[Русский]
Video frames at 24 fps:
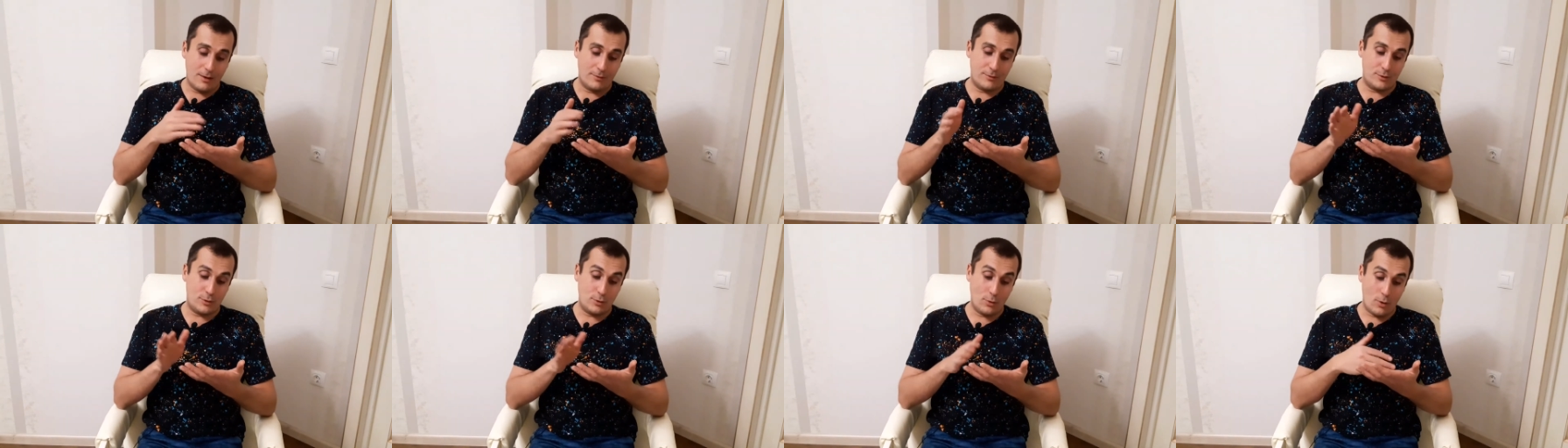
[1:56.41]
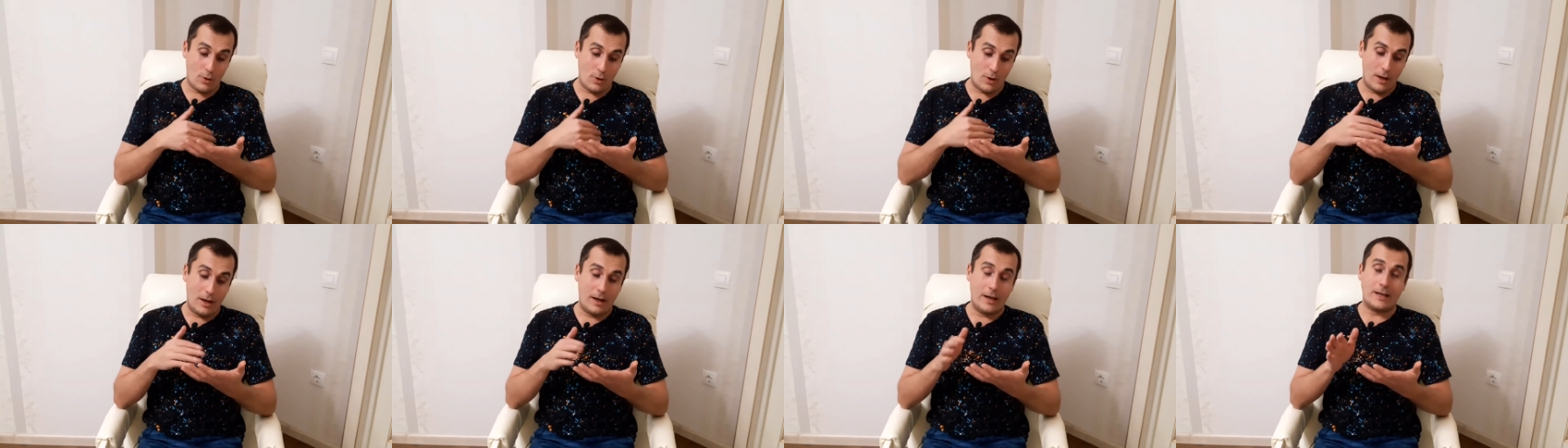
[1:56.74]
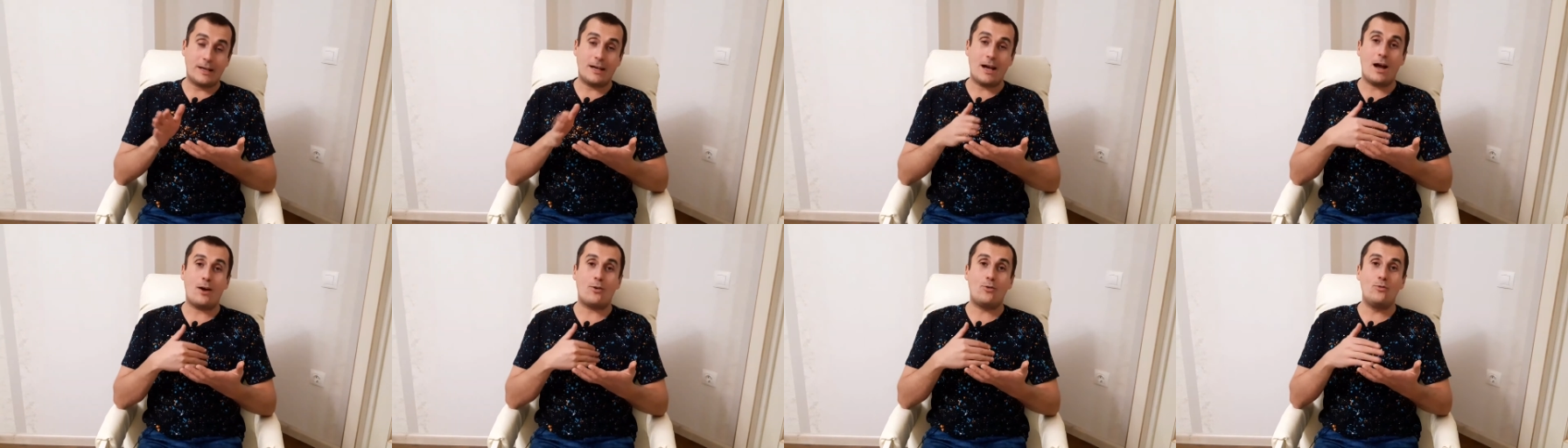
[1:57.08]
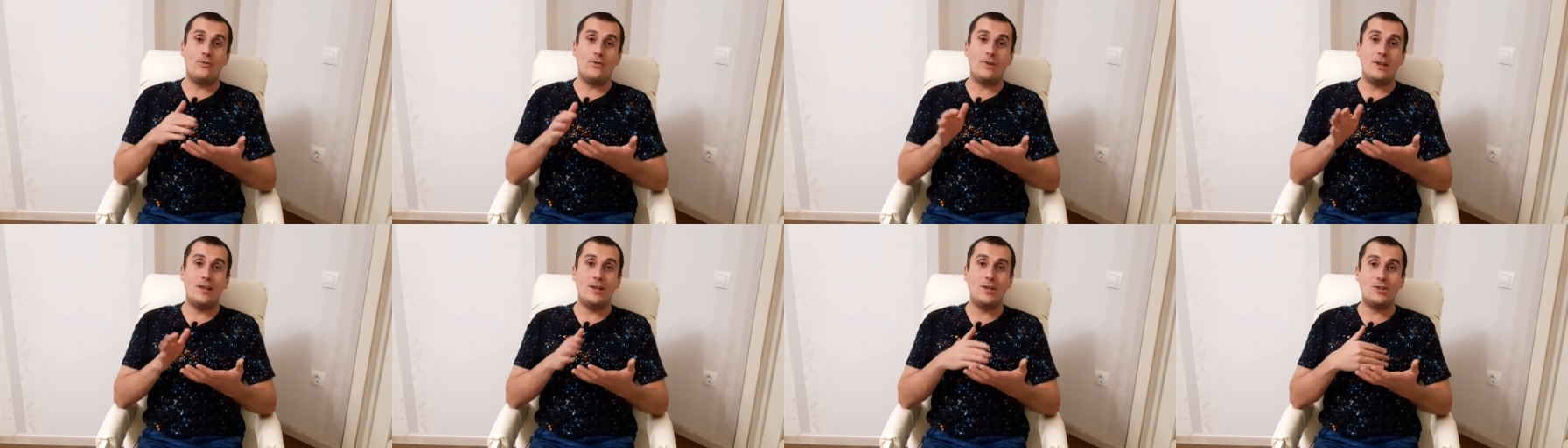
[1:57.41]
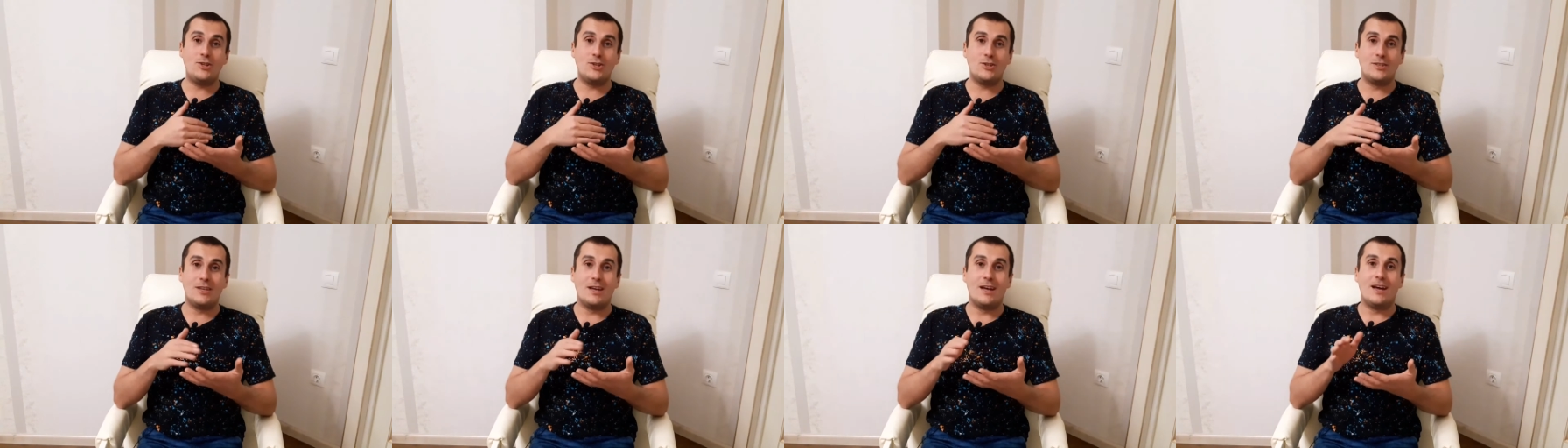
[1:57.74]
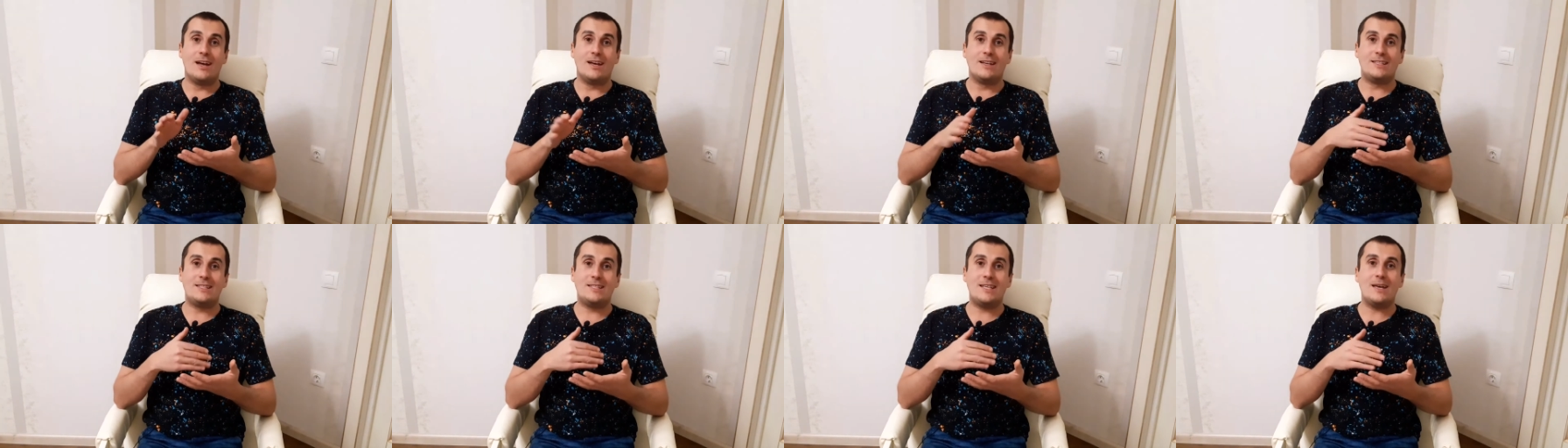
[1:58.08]
все, как увеличить
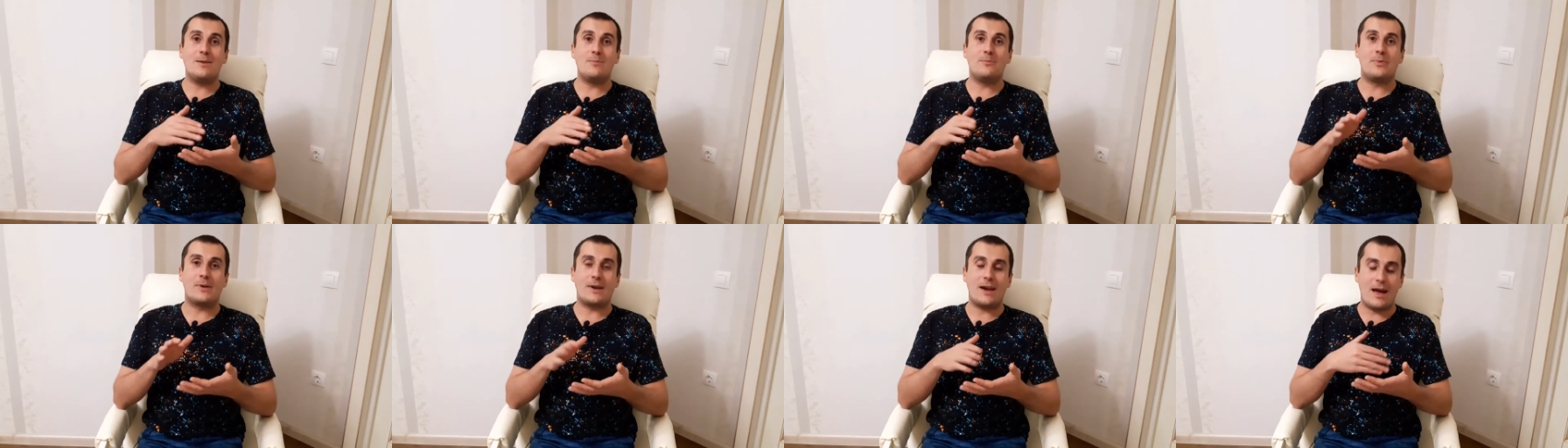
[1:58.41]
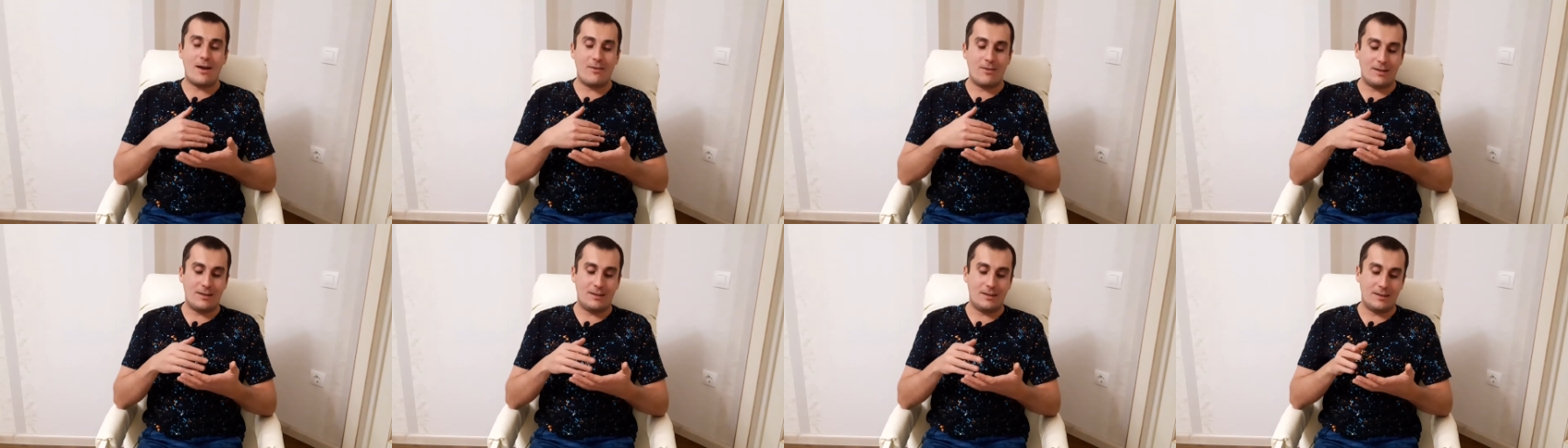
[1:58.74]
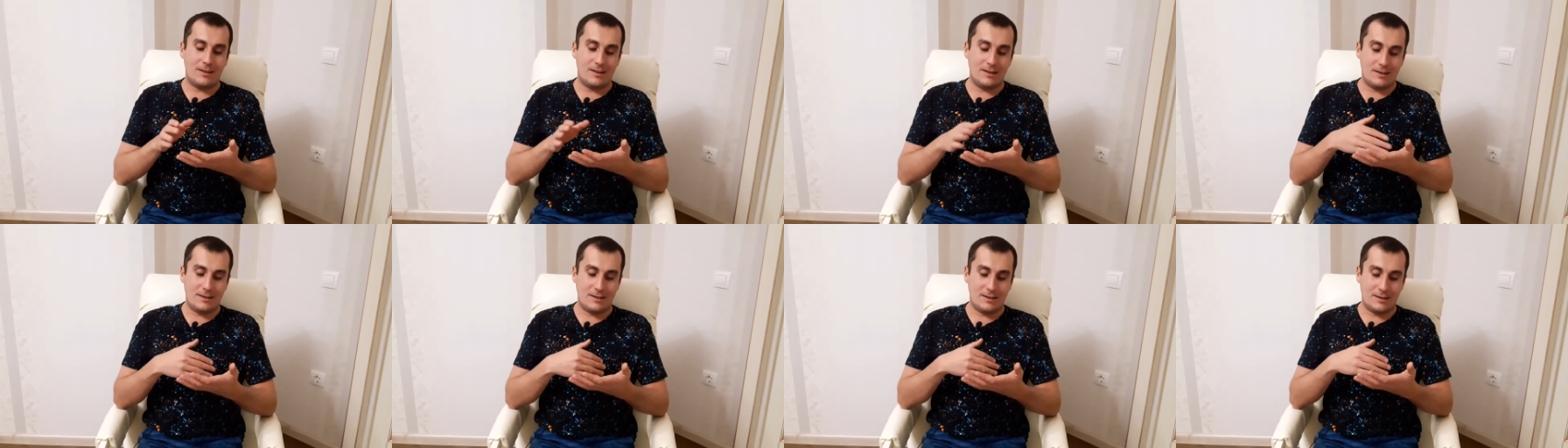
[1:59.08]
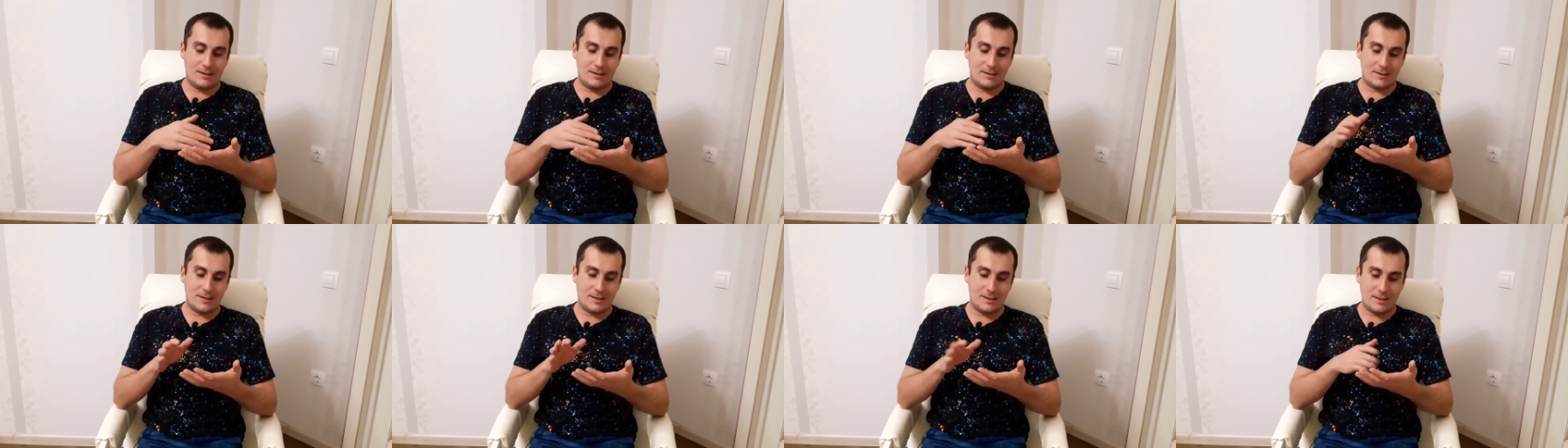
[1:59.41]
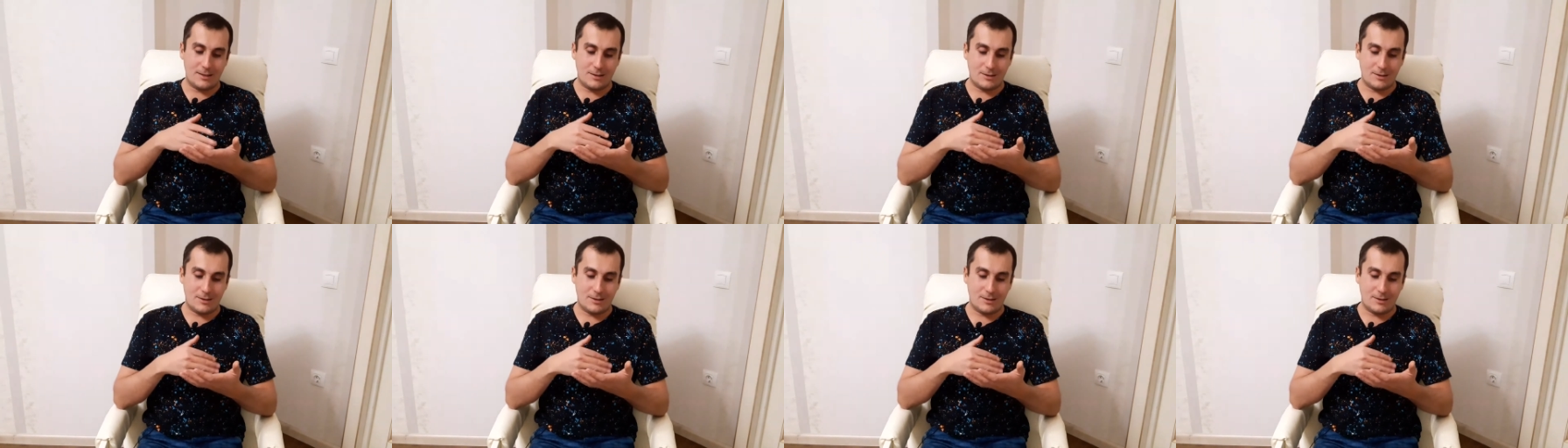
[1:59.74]
7 правил э,